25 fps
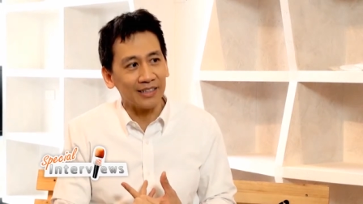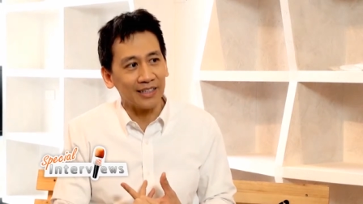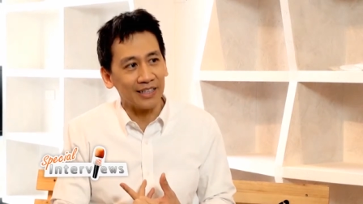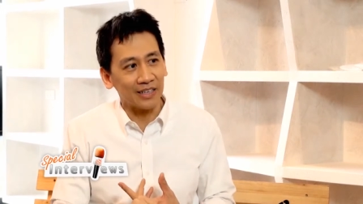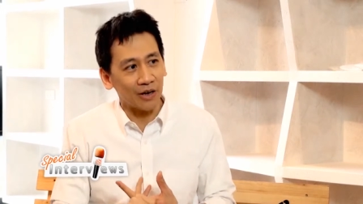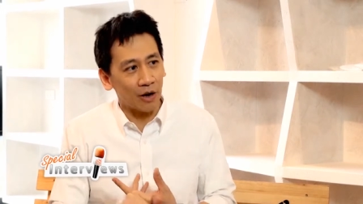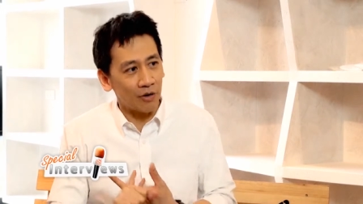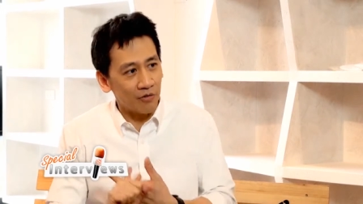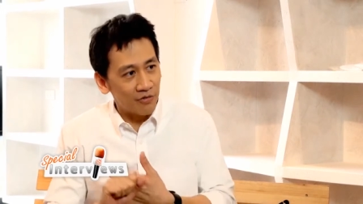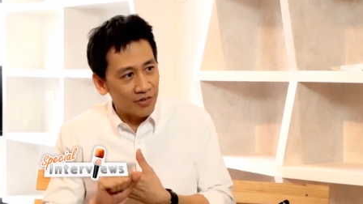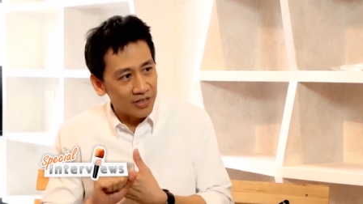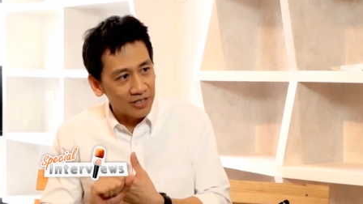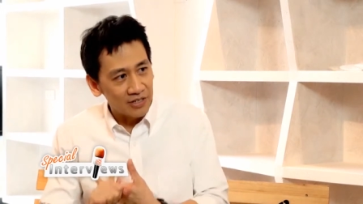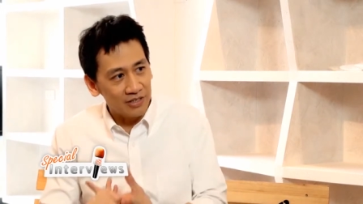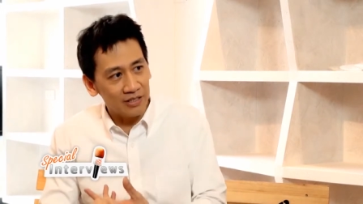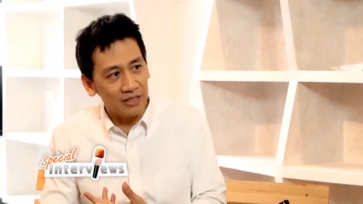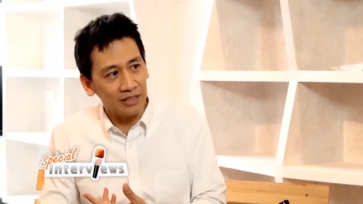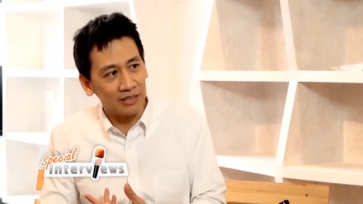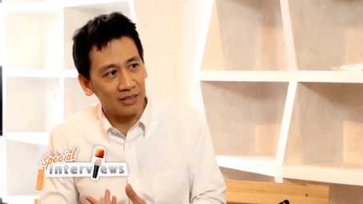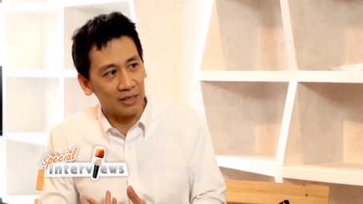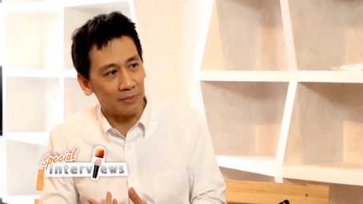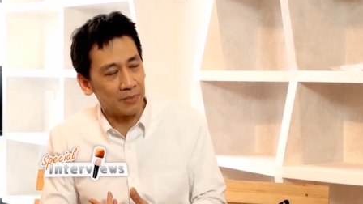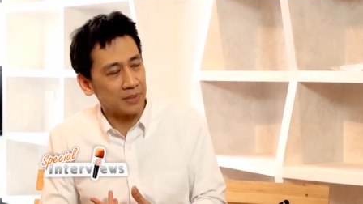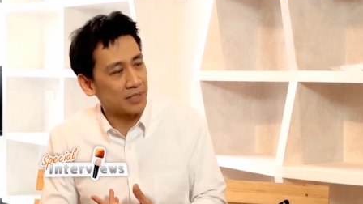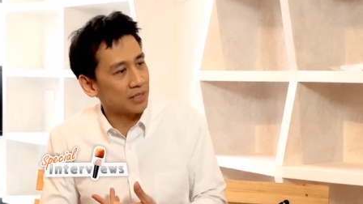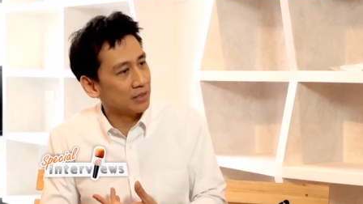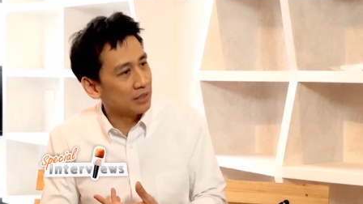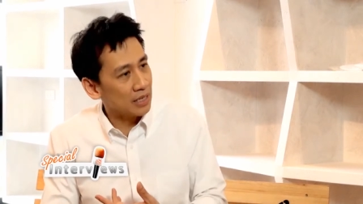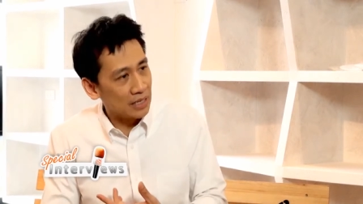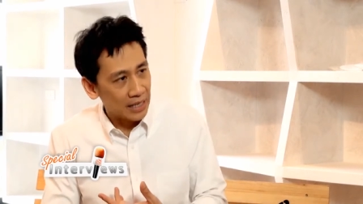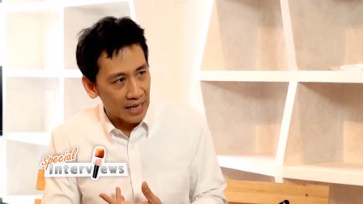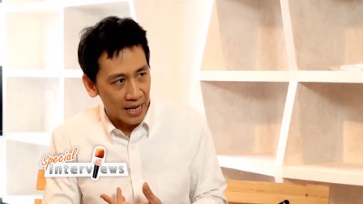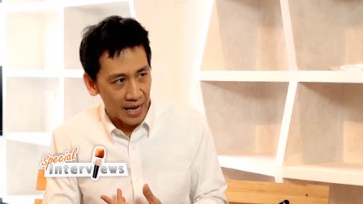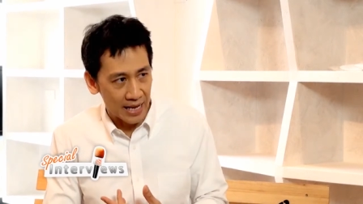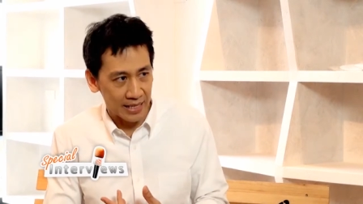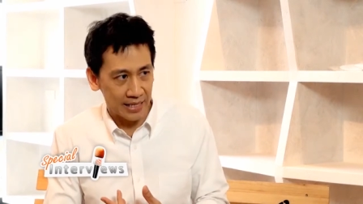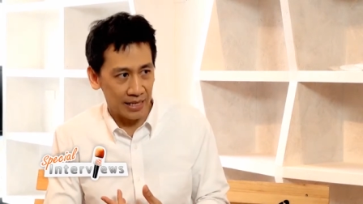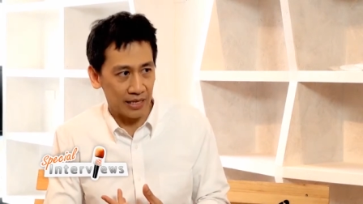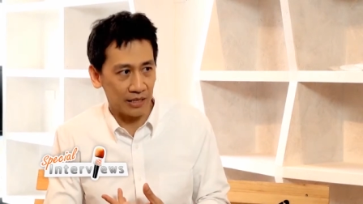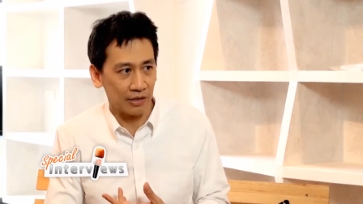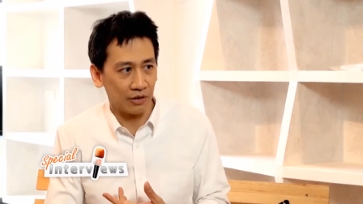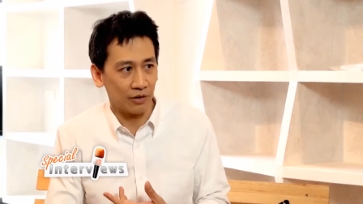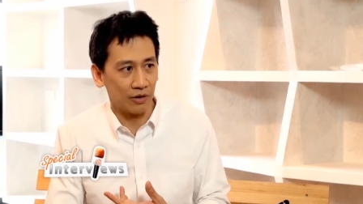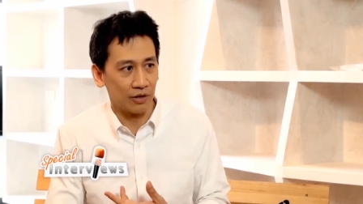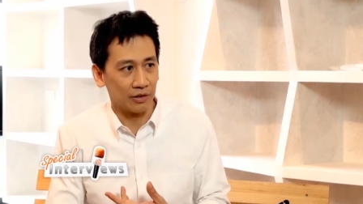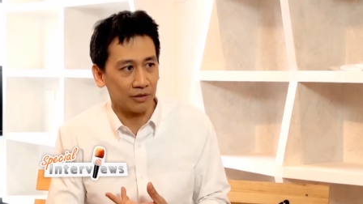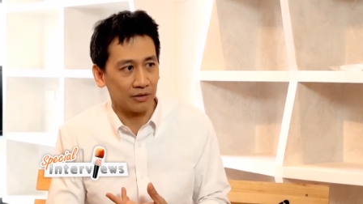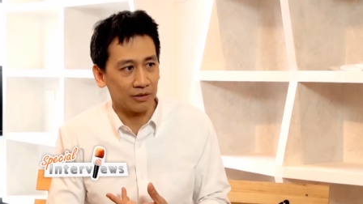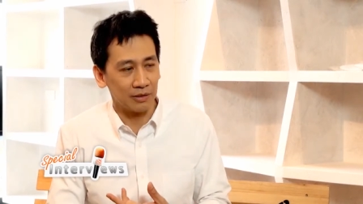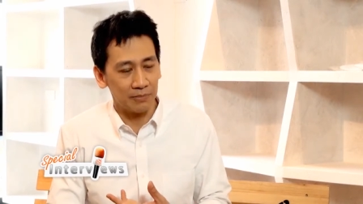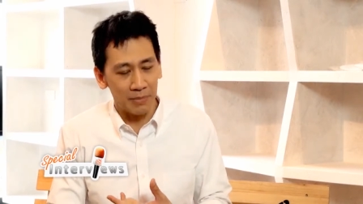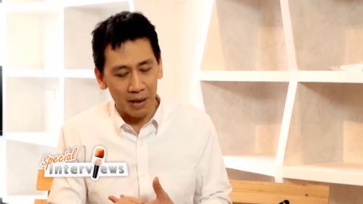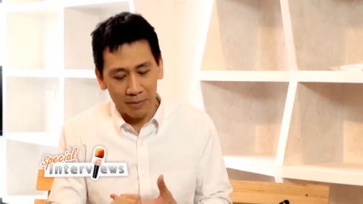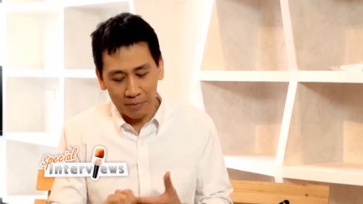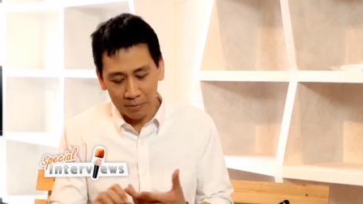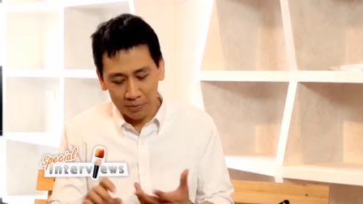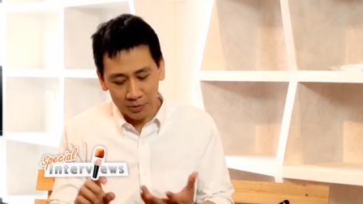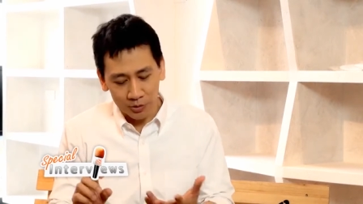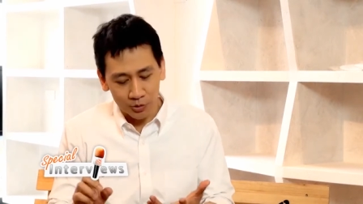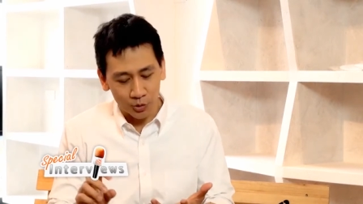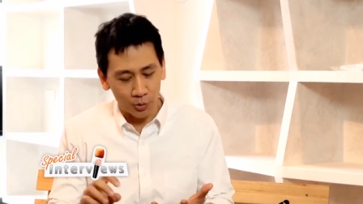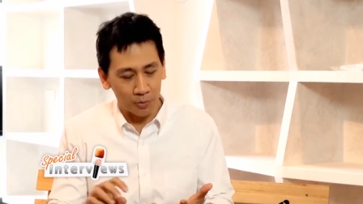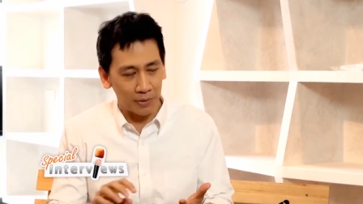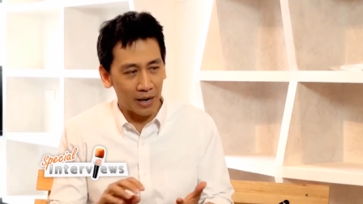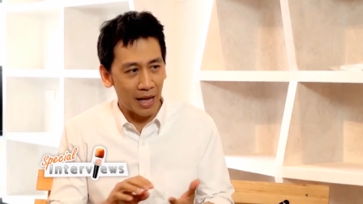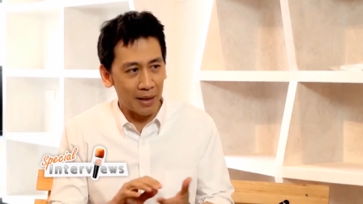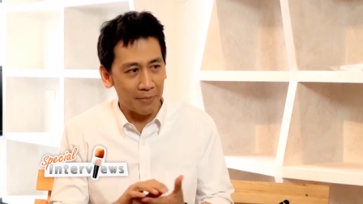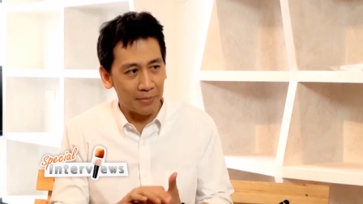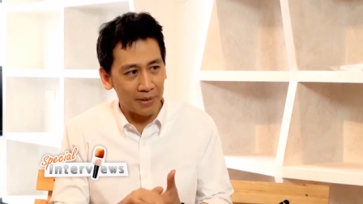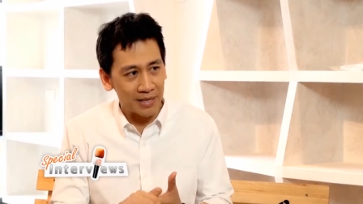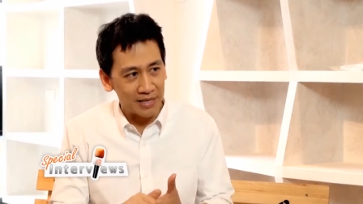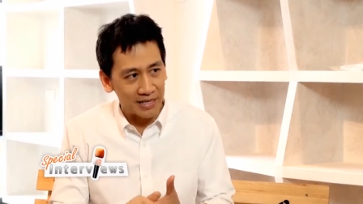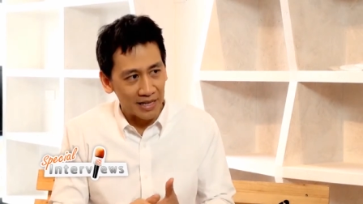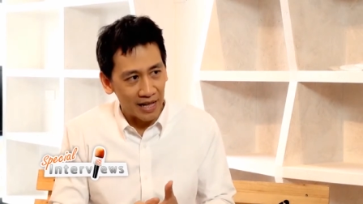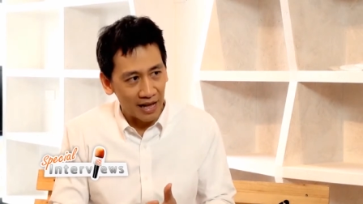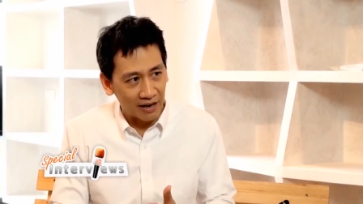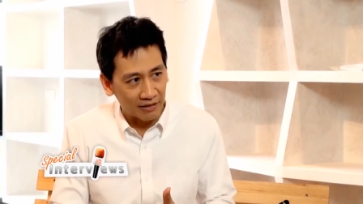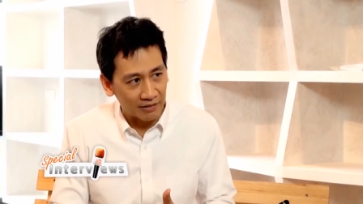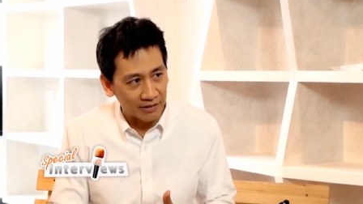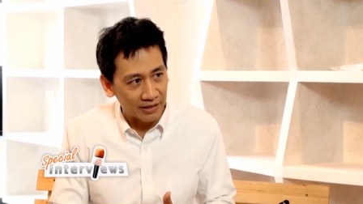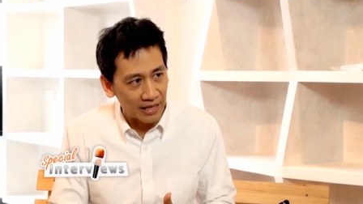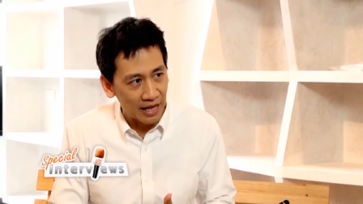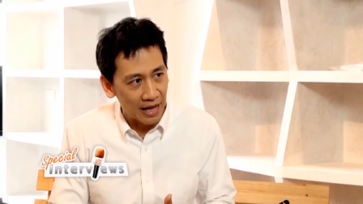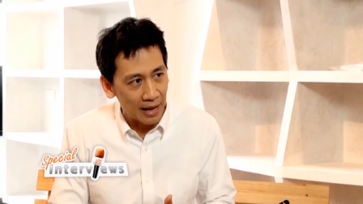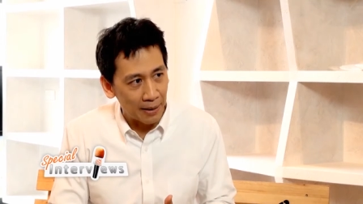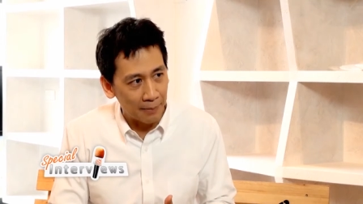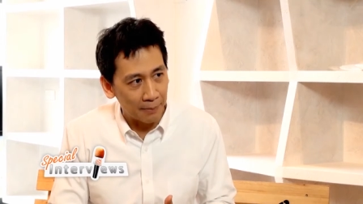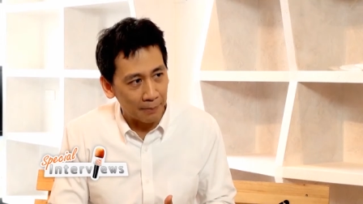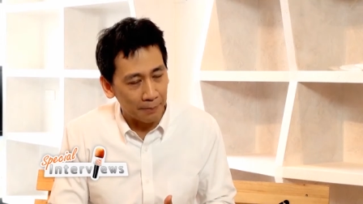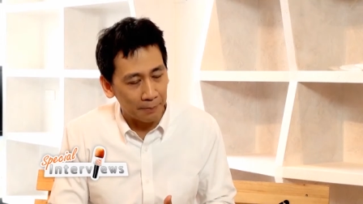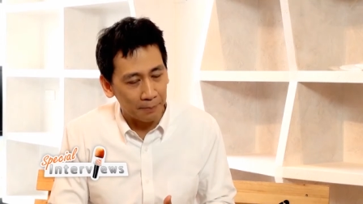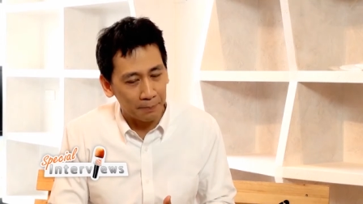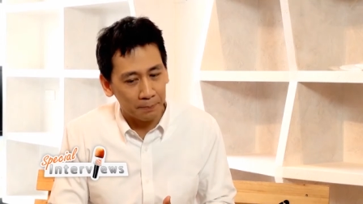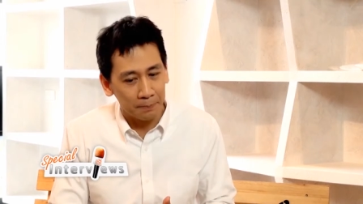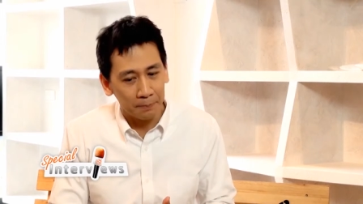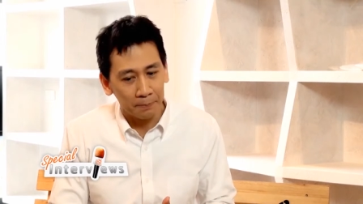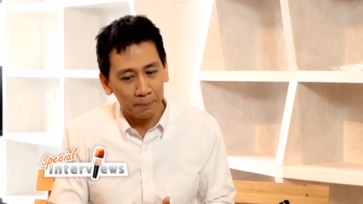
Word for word: อีกออฟฟิศหนึ่งเนี่ยไม่ใช่เรื่องง่ายแน่นอนถึงแม้ผมจะจบหลายปริญญาก็ตางม